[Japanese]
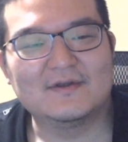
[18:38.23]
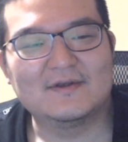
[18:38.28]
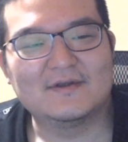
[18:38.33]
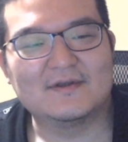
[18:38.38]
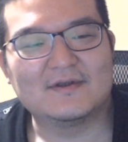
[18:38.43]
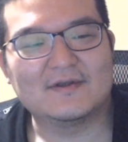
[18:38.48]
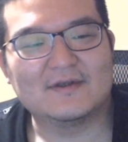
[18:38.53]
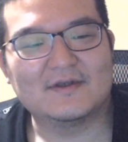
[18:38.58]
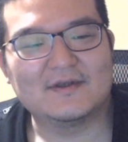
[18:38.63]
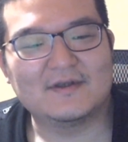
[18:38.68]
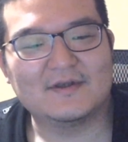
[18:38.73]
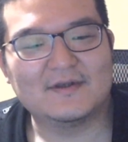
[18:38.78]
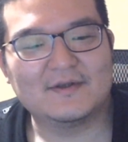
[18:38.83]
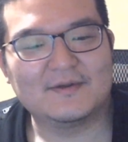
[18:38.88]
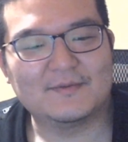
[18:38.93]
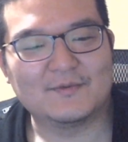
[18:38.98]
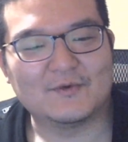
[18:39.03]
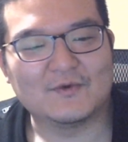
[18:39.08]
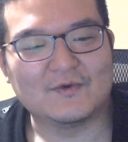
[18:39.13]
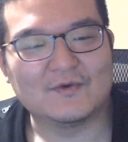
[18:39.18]

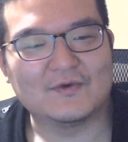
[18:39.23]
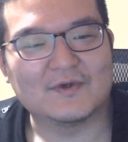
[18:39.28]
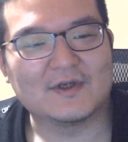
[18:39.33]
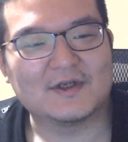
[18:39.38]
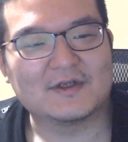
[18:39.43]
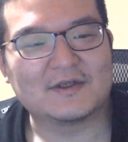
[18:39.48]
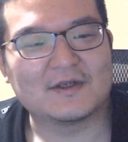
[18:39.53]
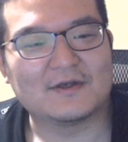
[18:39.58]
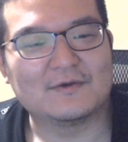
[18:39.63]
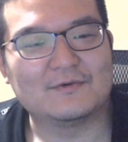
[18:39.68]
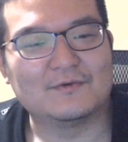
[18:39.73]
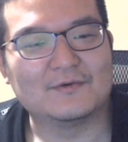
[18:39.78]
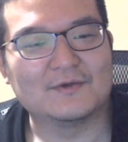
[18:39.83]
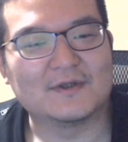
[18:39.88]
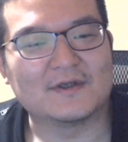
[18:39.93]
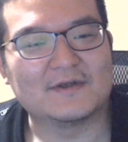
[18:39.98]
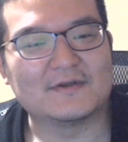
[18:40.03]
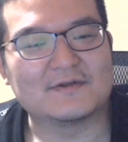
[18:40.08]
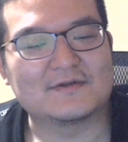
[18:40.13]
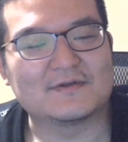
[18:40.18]
でもうやりたい放
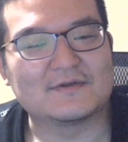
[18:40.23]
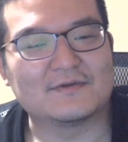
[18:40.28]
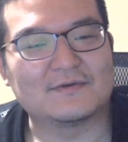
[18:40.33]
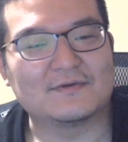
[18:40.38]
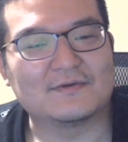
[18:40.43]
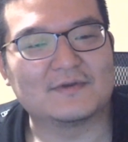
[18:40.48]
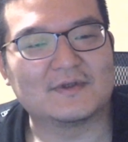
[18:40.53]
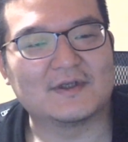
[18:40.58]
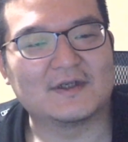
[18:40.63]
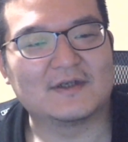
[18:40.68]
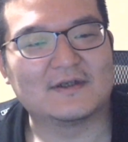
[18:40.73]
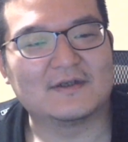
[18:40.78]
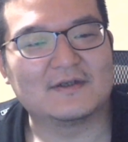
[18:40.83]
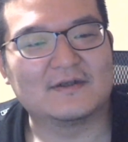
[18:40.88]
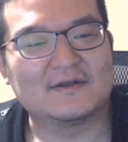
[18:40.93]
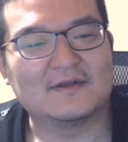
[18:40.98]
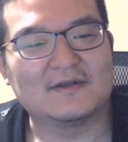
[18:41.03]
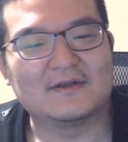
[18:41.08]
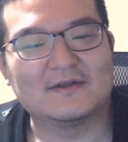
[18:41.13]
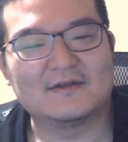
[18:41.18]
題ですよ、こんなん。
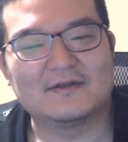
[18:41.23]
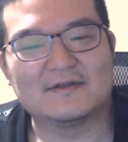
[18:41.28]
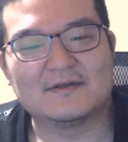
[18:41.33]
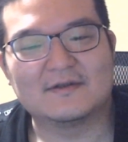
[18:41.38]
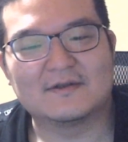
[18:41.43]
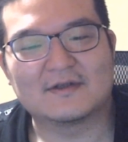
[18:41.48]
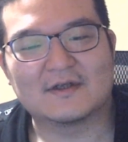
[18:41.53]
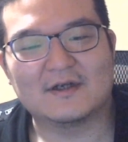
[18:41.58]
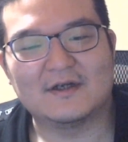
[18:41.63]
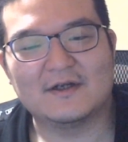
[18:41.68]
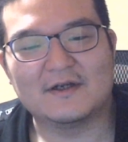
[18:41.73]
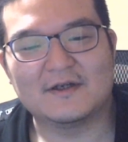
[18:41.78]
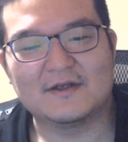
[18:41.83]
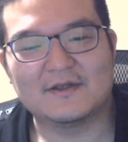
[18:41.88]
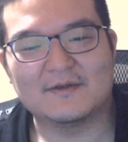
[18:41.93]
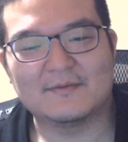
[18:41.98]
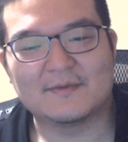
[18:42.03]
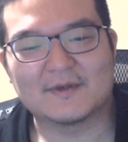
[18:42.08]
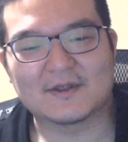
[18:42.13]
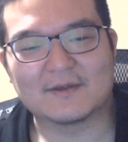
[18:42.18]
帰り
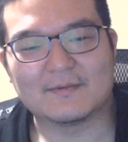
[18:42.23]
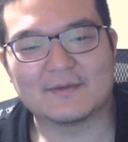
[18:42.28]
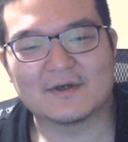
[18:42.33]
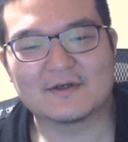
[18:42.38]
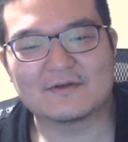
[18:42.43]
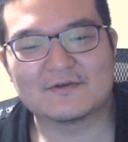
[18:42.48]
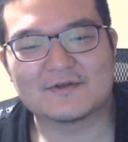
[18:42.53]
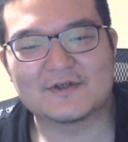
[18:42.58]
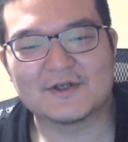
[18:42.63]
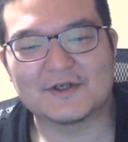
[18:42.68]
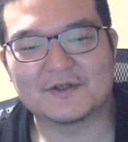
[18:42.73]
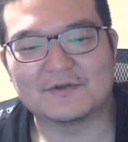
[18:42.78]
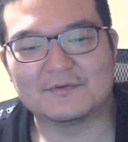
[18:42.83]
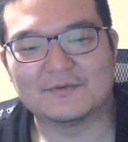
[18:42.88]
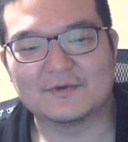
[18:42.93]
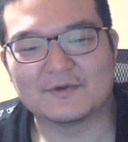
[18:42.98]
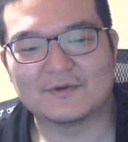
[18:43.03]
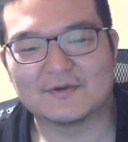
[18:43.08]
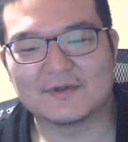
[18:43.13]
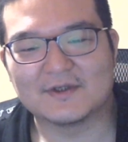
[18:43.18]
にまたマックシェイク
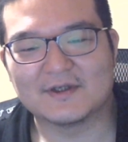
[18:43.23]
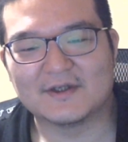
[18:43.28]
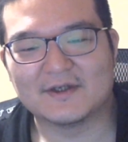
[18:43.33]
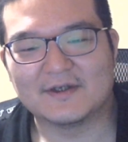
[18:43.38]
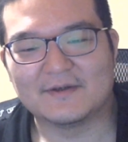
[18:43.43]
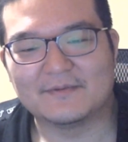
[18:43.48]
も飲んで、